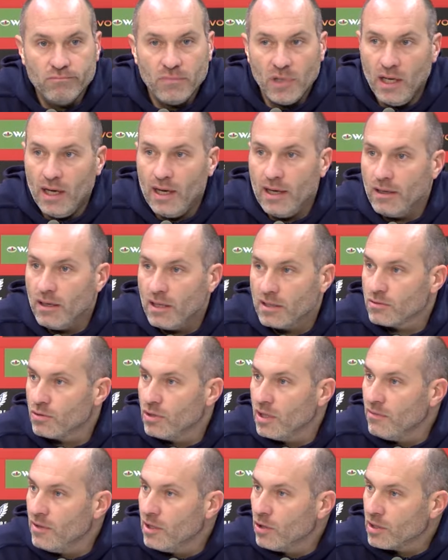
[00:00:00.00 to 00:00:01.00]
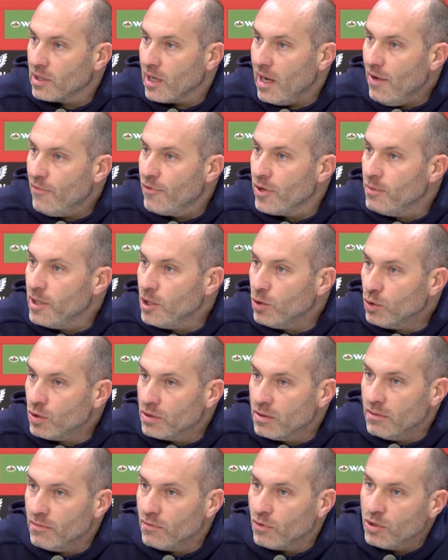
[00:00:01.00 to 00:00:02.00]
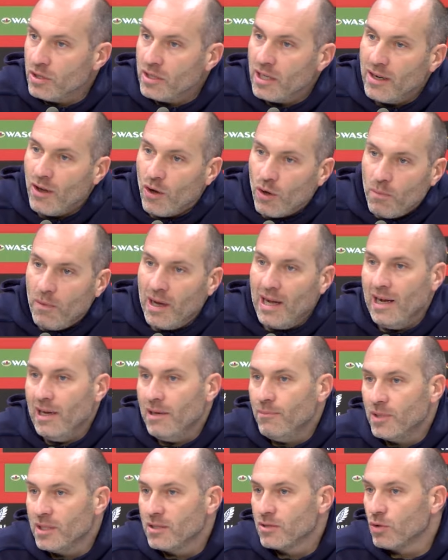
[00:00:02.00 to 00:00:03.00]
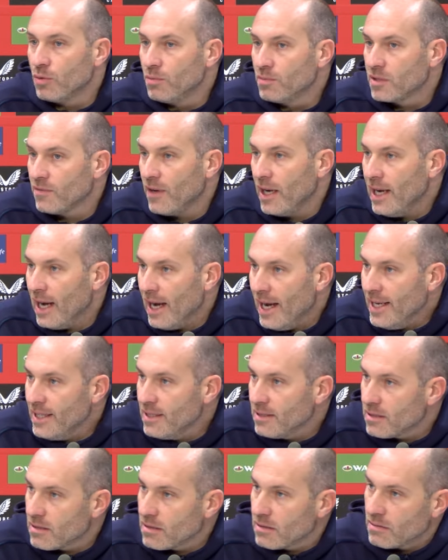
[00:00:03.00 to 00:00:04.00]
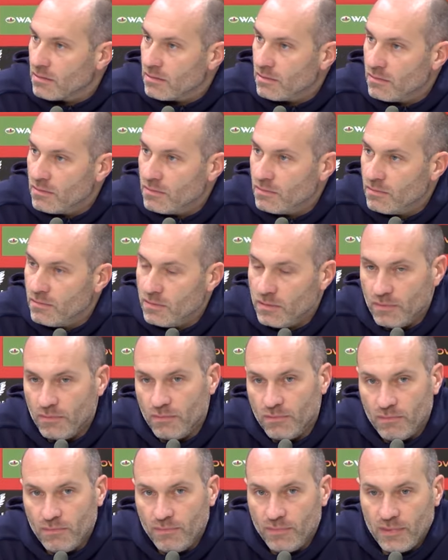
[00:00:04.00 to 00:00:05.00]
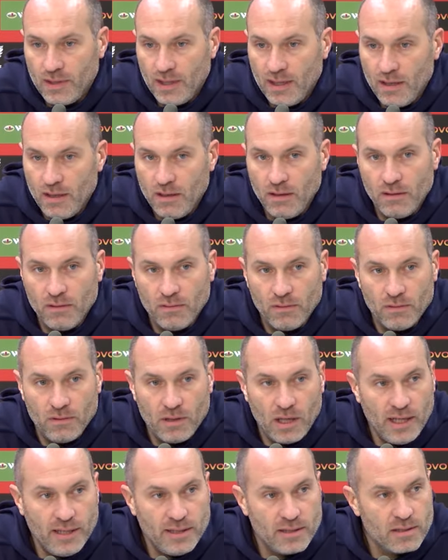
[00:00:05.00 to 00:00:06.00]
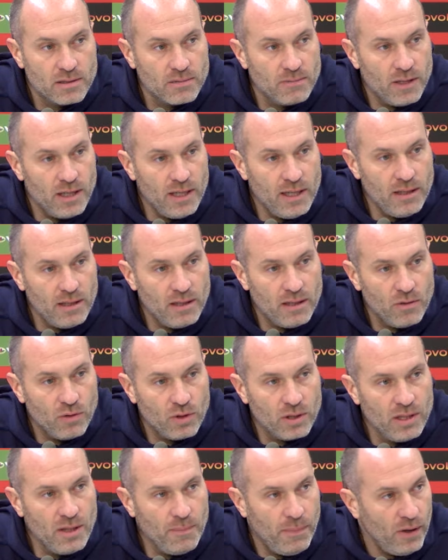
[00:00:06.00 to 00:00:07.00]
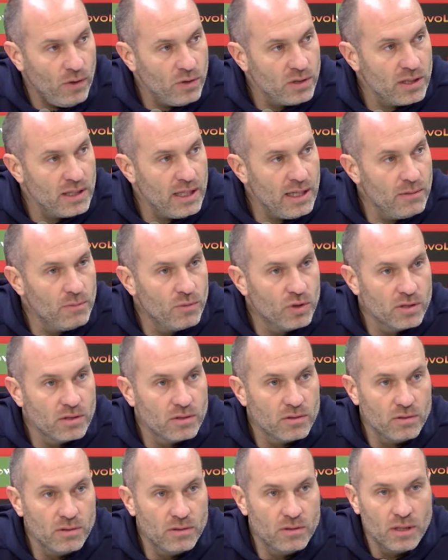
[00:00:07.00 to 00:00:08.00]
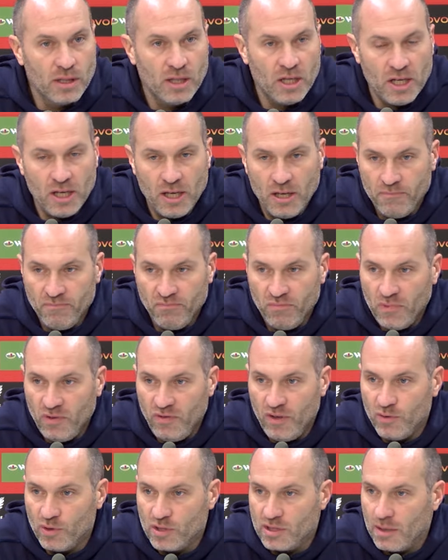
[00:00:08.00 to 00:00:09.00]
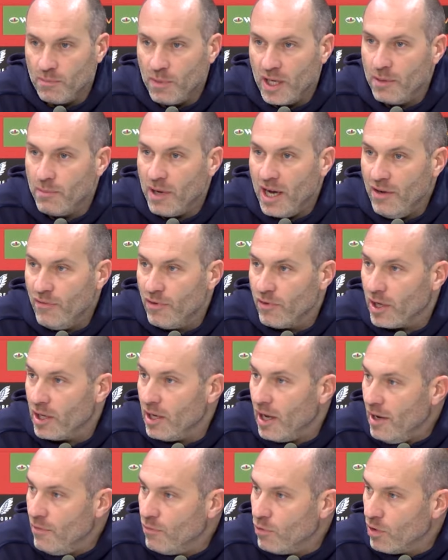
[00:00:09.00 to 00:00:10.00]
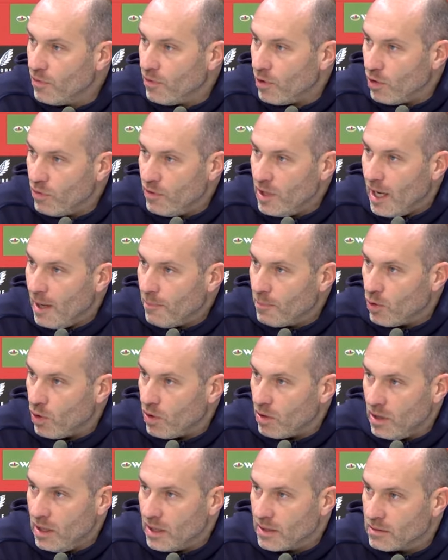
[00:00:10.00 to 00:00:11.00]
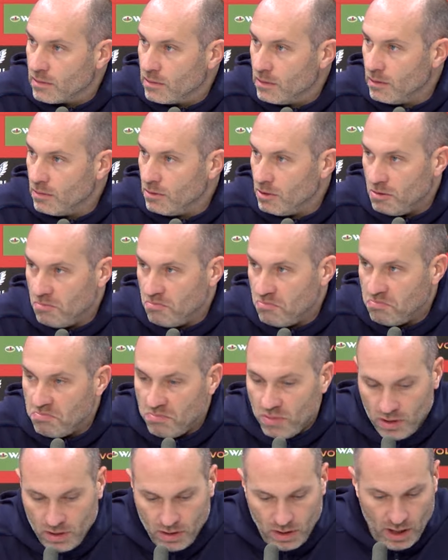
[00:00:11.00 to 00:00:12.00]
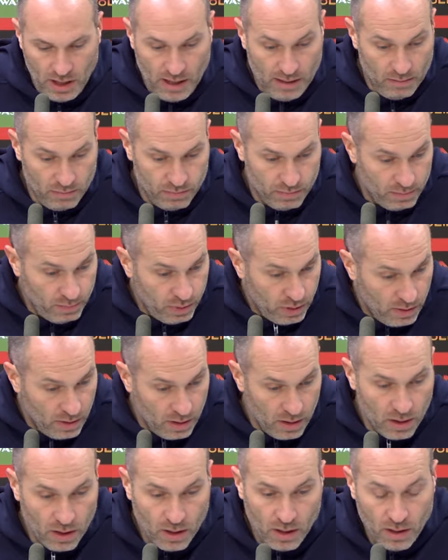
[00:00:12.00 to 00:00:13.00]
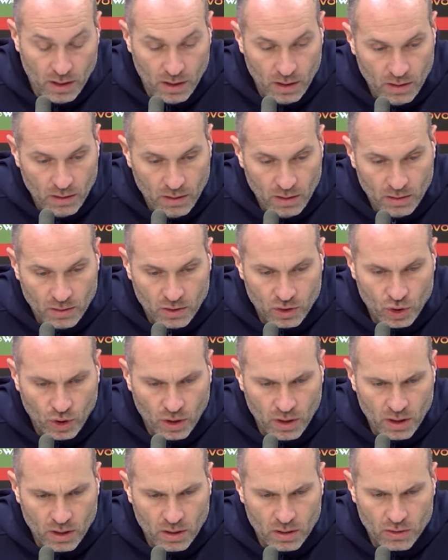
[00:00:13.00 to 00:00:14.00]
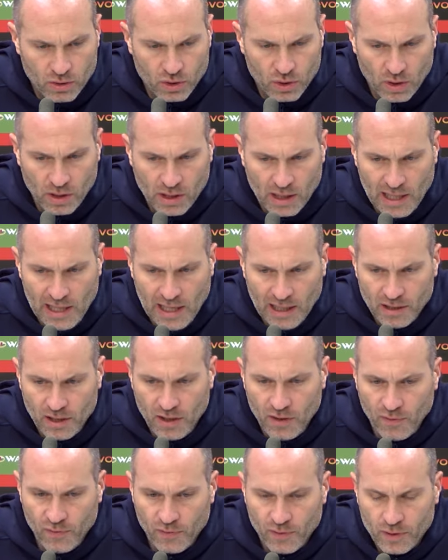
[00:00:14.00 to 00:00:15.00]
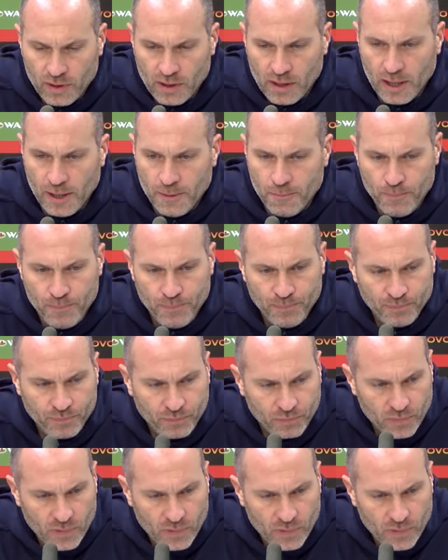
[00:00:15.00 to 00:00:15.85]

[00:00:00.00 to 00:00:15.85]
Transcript: ja, hast du irgendwie noch drei, vier Minuten, wo du dann auch mal mit so einem 2-1 dann oder 1-2 dann auch in die Pause gehen musst und wie wir uns dann bei einem einfachen Einwurf auch wieder abkochen lassen, ähm, ja, schon, schon relativ ähm,